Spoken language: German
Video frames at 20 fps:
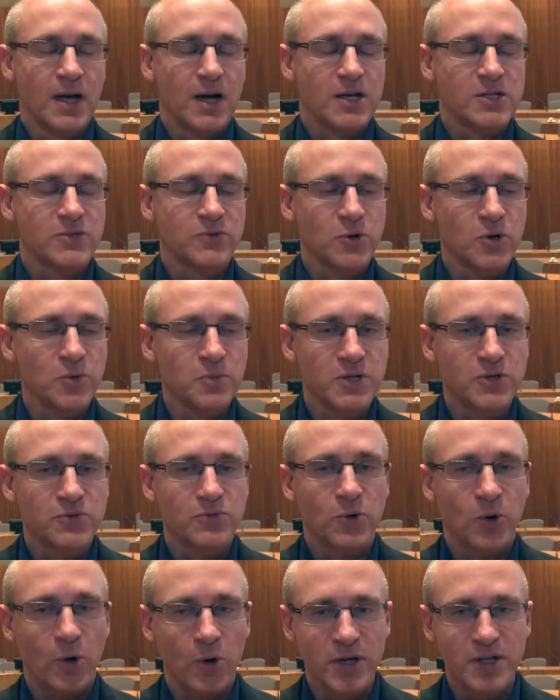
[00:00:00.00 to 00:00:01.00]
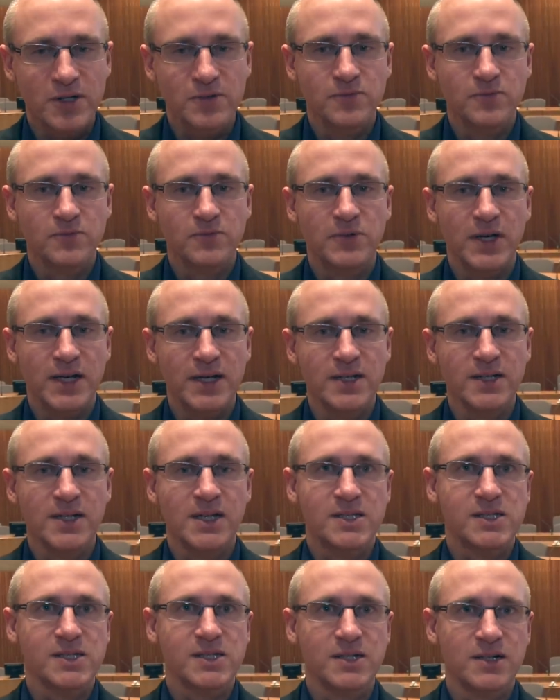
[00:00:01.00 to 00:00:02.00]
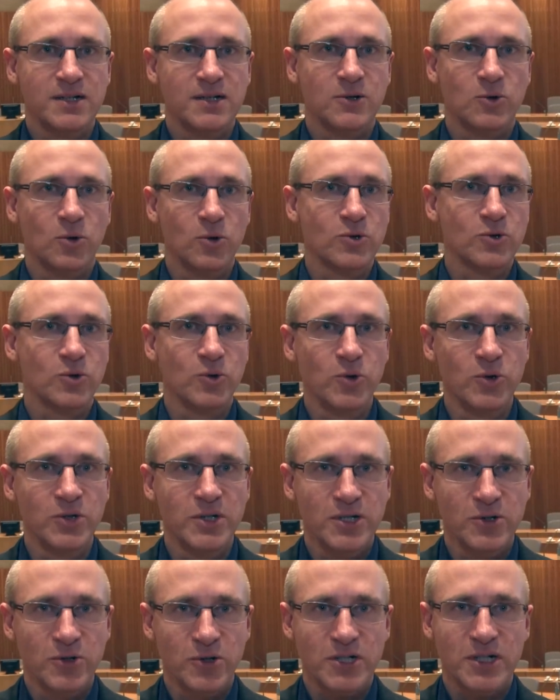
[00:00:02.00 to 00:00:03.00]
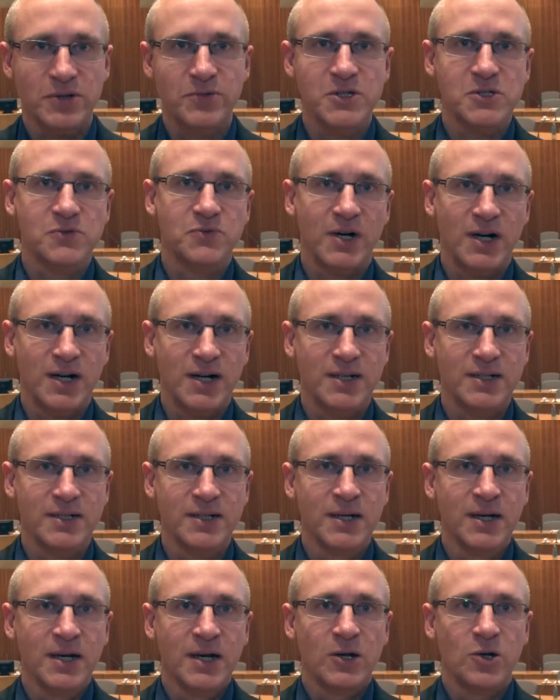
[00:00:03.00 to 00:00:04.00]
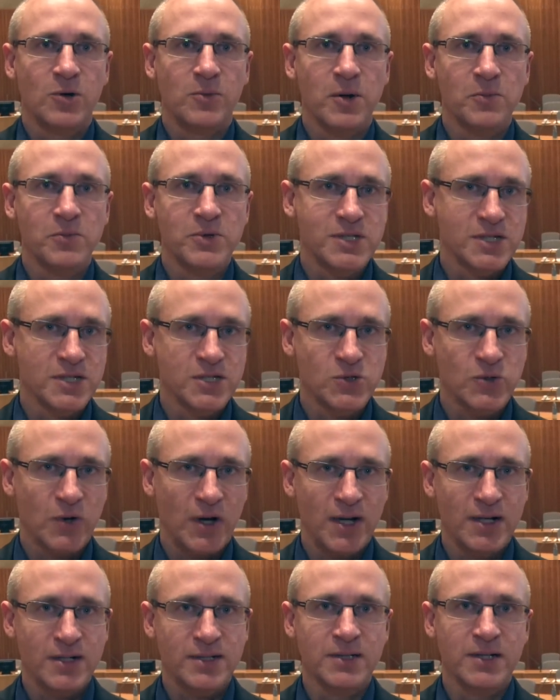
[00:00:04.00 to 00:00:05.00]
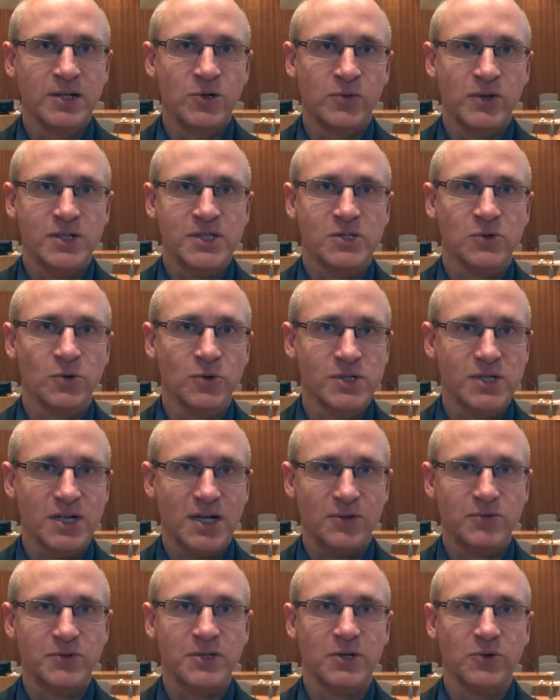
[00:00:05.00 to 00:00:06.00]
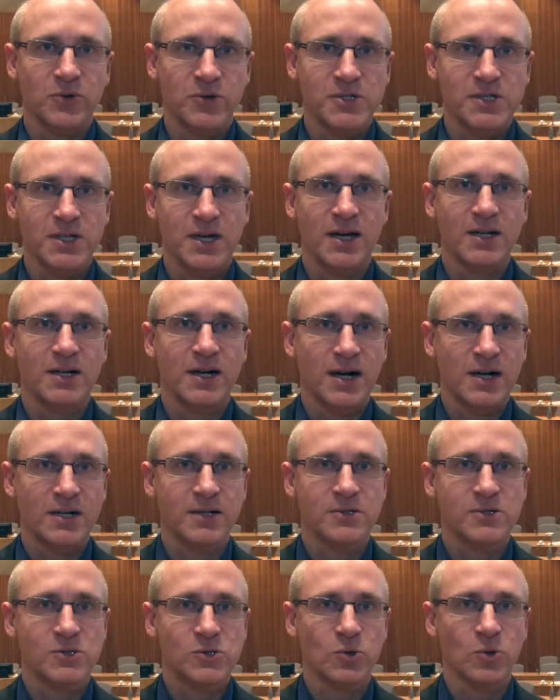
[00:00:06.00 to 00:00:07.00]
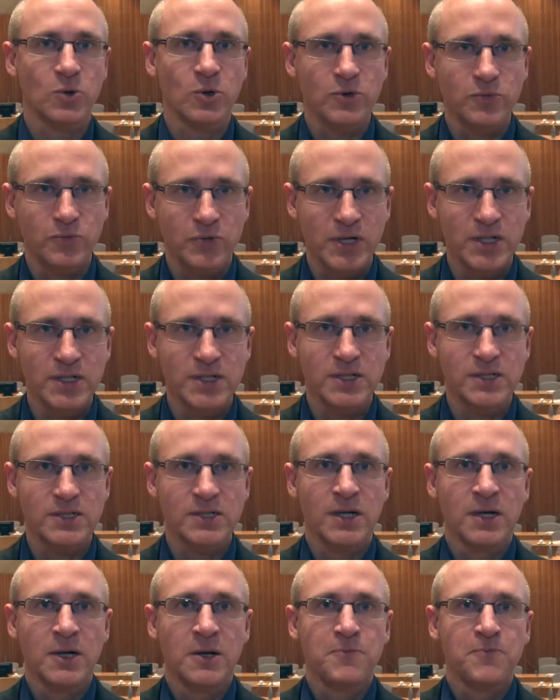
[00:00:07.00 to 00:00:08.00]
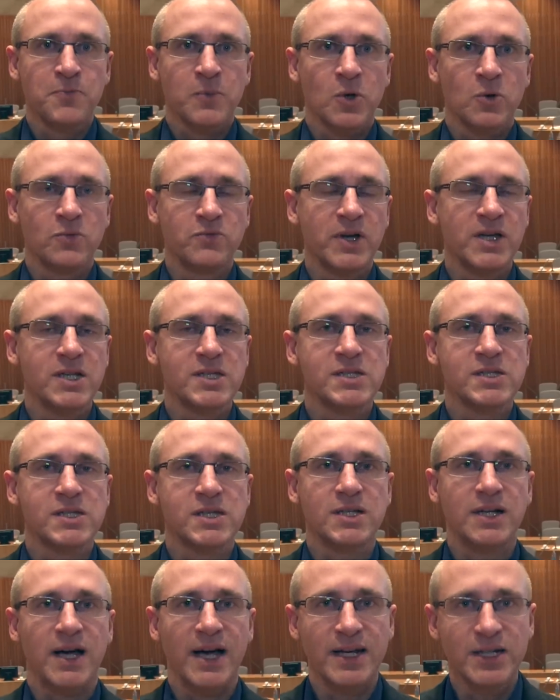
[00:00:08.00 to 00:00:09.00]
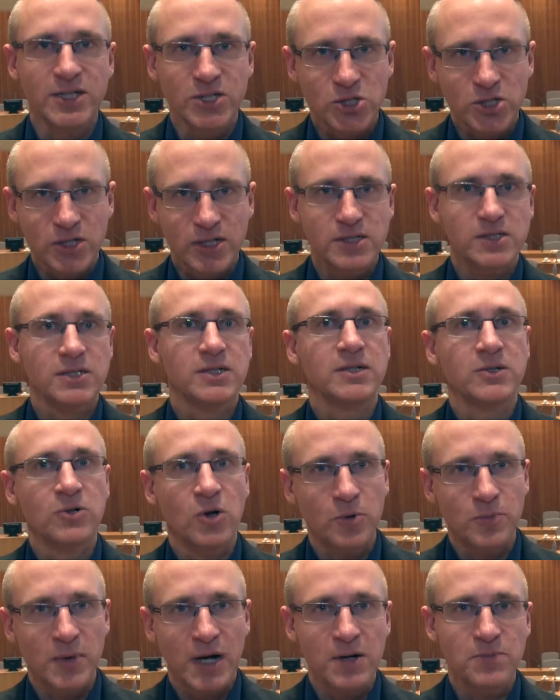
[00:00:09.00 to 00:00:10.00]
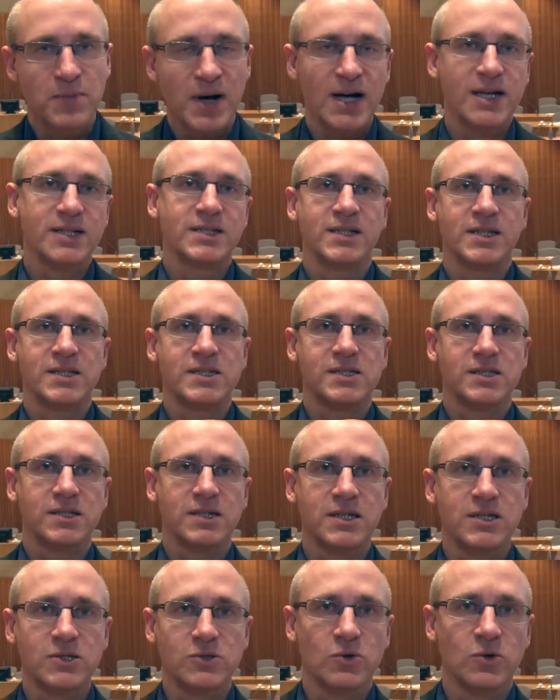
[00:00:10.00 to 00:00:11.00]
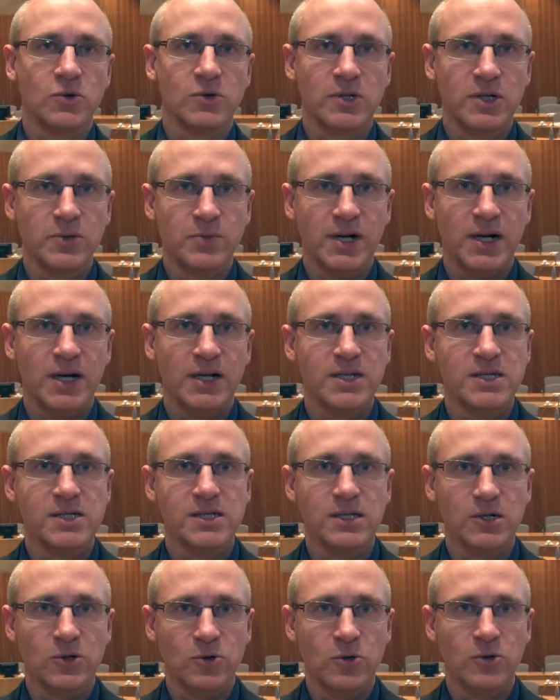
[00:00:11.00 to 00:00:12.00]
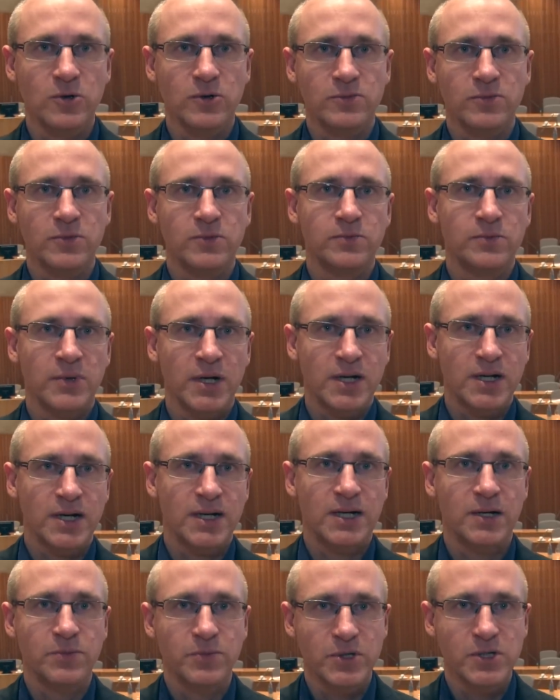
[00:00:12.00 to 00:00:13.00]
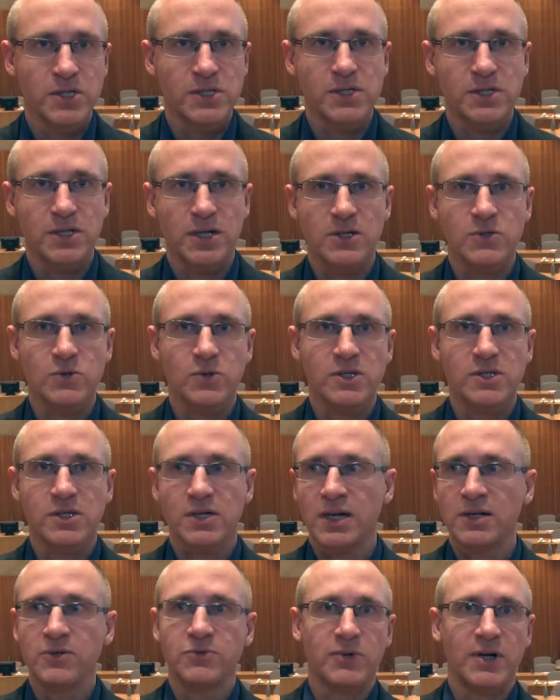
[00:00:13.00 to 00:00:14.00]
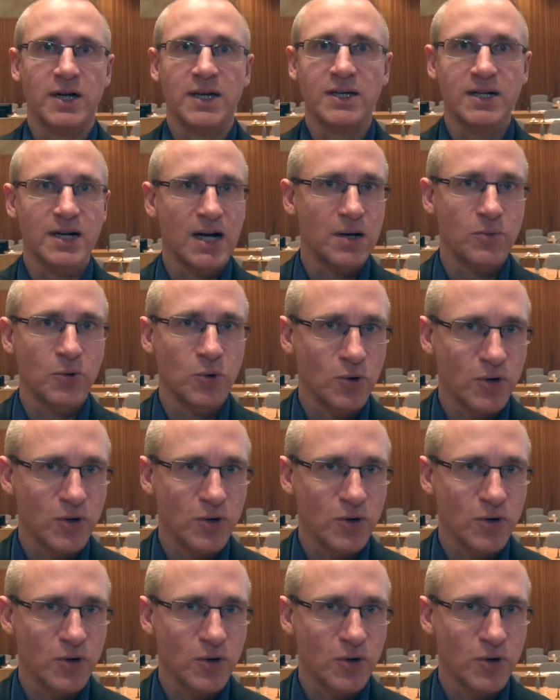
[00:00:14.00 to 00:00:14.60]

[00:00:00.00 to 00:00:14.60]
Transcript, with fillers: Also würde mich freuen, wenn jetzt hier Rot-Grün in Nordrhein-Westfalen nochmal ein bisschen zur alten Innovationskraft der 90er Jahre zurückfindet und wenigstens kleine Schritte nochmal macht, jetzt Richtung Liberalisierung bei Cannabis, also jetzt keine Freigabe